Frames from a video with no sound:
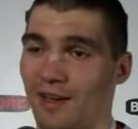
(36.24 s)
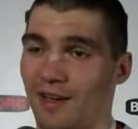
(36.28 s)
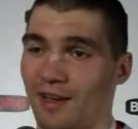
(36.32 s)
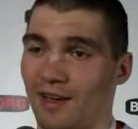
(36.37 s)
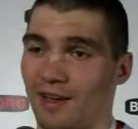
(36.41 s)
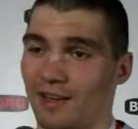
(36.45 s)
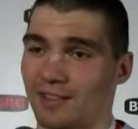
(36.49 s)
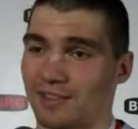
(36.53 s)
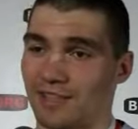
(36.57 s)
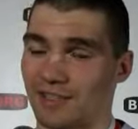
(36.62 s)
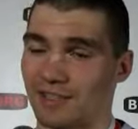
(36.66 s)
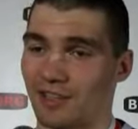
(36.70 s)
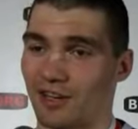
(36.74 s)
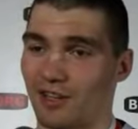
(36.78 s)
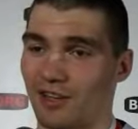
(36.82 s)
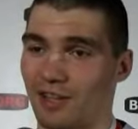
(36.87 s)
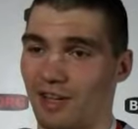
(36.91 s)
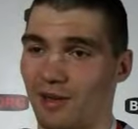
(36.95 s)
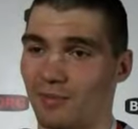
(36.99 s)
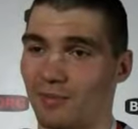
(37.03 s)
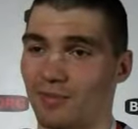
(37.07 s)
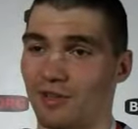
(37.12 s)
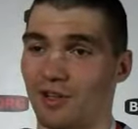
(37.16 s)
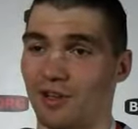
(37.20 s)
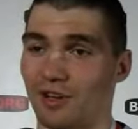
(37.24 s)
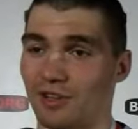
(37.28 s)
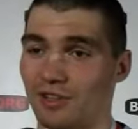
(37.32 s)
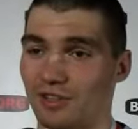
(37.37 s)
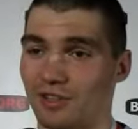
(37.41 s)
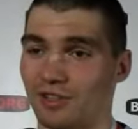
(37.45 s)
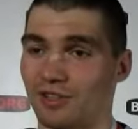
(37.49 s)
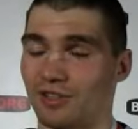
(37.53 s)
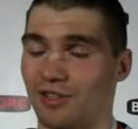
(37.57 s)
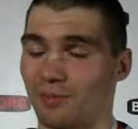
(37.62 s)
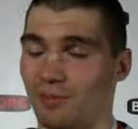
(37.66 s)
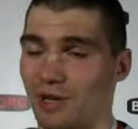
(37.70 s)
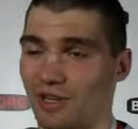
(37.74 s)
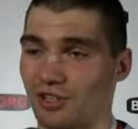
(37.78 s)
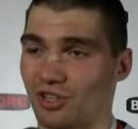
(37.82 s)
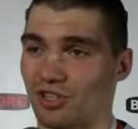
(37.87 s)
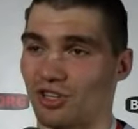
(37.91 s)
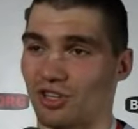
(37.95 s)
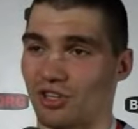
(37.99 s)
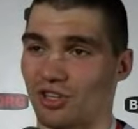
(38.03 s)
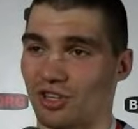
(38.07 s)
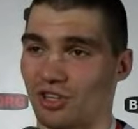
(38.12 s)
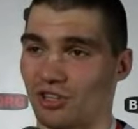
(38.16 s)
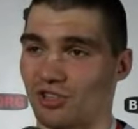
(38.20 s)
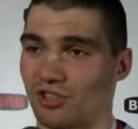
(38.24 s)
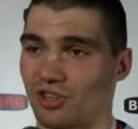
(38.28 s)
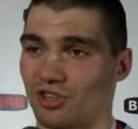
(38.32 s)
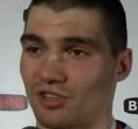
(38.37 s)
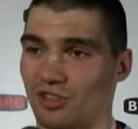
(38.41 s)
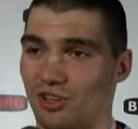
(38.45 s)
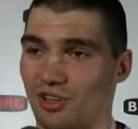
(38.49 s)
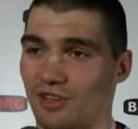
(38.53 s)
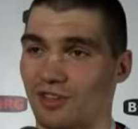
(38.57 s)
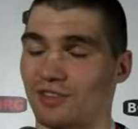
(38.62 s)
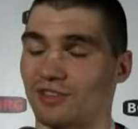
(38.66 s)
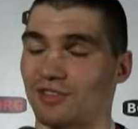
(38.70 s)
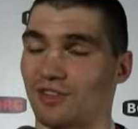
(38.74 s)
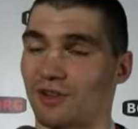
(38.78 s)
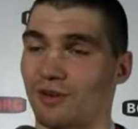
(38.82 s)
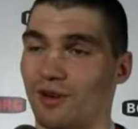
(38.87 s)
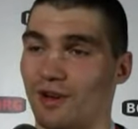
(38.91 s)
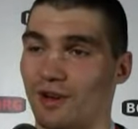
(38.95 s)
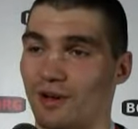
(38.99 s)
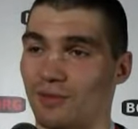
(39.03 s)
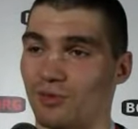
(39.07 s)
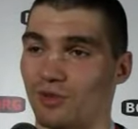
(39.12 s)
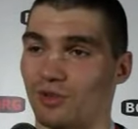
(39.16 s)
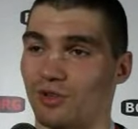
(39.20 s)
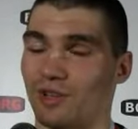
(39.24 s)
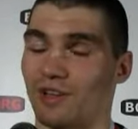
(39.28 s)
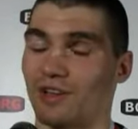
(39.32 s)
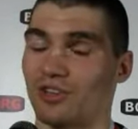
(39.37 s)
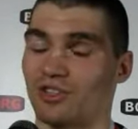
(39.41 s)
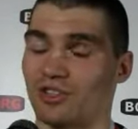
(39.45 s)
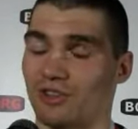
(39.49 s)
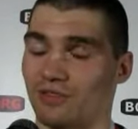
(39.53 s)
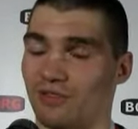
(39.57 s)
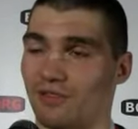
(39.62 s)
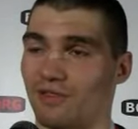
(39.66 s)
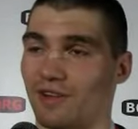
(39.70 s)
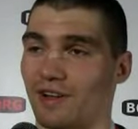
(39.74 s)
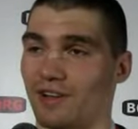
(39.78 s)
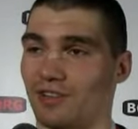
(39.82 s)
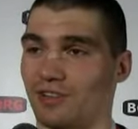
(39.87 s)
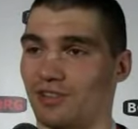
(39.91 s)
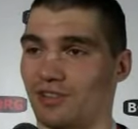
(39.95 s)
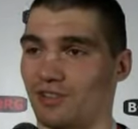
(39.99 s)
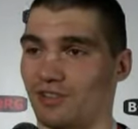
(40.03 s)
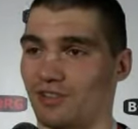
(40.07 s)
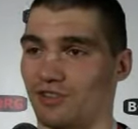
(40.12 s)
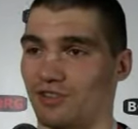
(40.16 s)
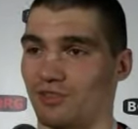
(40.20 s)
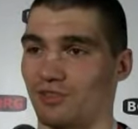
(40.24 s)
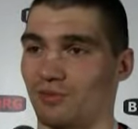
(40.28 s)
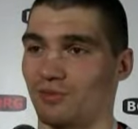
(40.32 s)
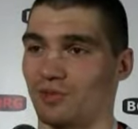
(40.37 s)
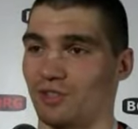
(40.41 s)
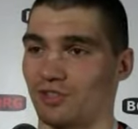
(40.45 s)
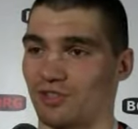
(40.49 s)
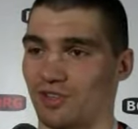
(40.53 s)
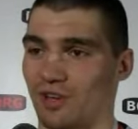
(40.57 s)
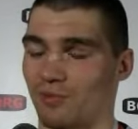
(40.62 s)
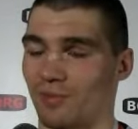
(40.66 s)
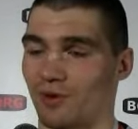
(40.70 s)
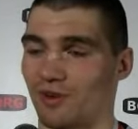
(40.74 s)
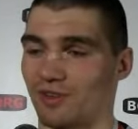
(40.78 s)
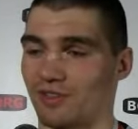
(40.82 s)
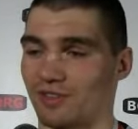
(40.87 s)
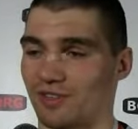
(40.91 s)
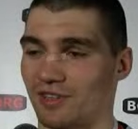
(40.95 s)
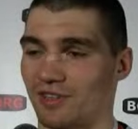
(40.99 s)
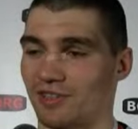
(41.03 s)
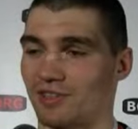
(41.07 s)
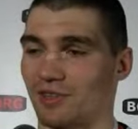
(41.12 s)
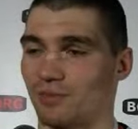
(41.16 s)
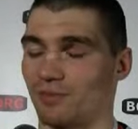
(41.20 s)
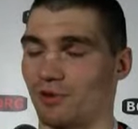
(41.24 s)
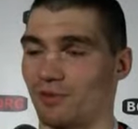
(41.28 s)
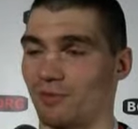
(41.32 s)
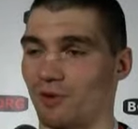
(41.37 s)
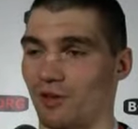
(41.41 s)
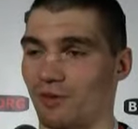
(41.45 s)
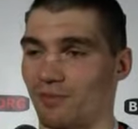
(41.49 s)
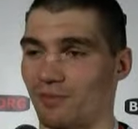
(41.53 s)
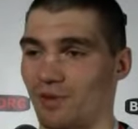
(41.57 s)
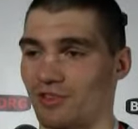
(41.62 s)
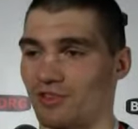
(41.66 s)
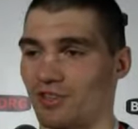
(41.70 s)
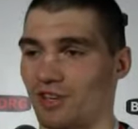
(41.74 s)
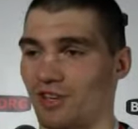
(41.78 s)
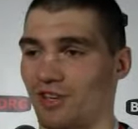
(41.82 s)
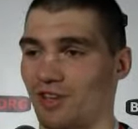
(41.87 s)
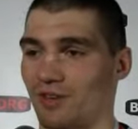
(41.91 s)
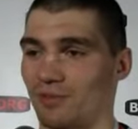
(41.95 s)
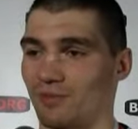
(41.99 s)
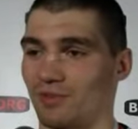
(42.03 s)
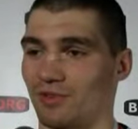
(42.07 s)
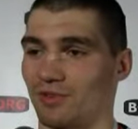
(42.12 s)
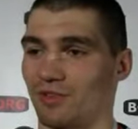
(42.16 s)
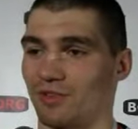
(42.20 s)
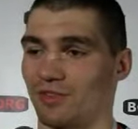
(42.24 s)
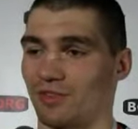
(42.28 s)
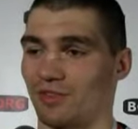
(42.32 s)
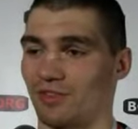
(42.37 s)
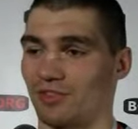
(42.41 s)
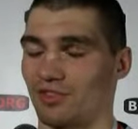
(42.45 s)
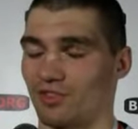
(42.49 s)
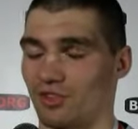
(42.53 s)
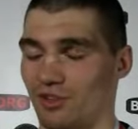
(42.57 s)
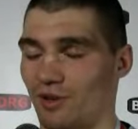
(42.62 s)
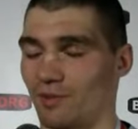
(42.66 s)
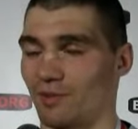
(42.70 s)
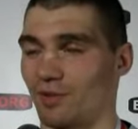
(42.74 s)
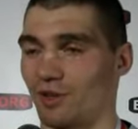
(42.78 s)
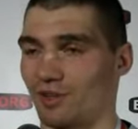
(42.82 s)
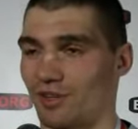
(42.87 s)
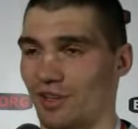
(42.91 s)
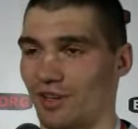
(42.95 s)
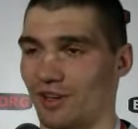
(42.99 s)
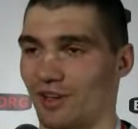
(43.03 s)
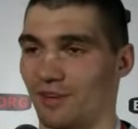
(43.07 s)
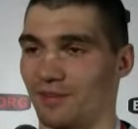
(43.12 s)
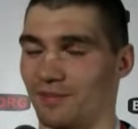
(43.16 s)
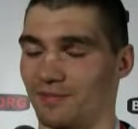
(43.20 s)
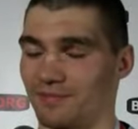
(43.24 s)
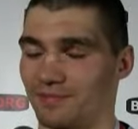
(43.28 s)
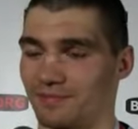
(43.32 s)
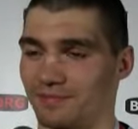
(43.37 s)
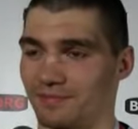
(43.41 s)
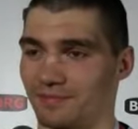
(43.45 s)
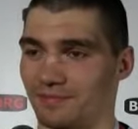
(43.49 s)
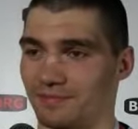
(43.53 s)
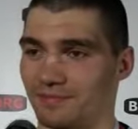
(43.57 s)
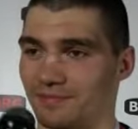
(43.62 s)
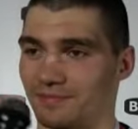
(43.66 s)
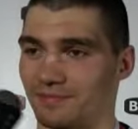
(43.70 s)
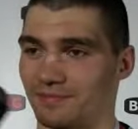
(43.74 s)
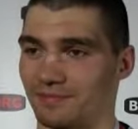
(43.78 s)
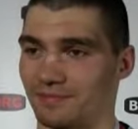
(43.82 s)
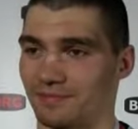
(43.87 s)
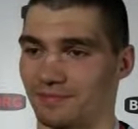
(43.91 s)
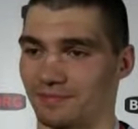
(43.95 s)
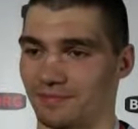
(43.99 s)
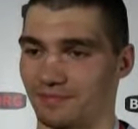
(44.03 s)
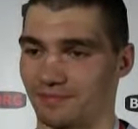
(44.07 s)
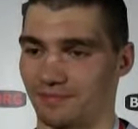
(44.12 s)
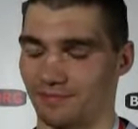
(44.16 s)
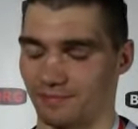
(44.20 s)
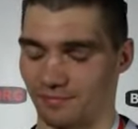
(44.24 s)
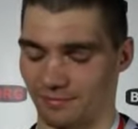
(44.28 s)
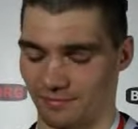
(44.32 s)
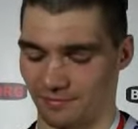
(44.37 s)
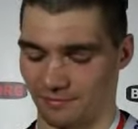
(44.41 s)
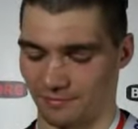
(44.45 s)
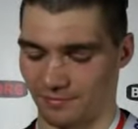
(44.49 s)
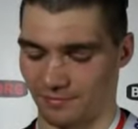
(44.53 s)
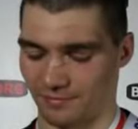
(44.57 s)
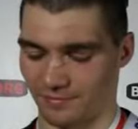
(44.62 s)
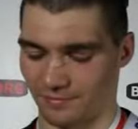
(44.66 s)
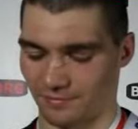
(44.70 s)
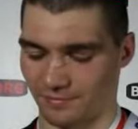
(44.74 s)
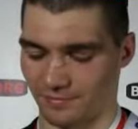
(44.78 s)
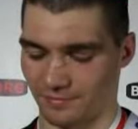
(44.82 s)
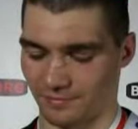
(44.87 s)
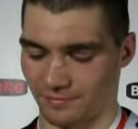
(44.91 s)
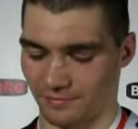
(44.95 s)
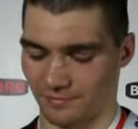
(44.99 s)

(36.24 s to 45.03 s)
sezonem, no i tym bardziej się cieszę, że zdołałem tutaj jeszcze wywalczyć mistrza Polski, co było moim marzeniem i dążyłem do tego. No właśnie, wspomniałeś